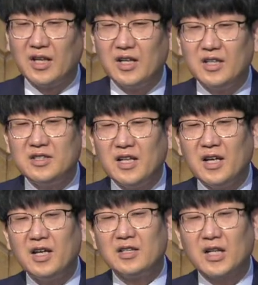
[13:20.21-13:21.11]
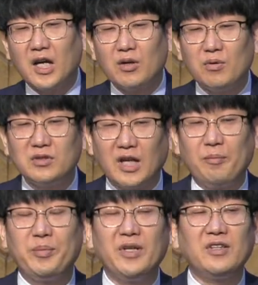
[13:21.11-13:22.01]
이제
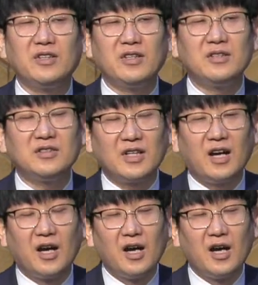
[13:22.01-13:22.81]
사로잡혔던 자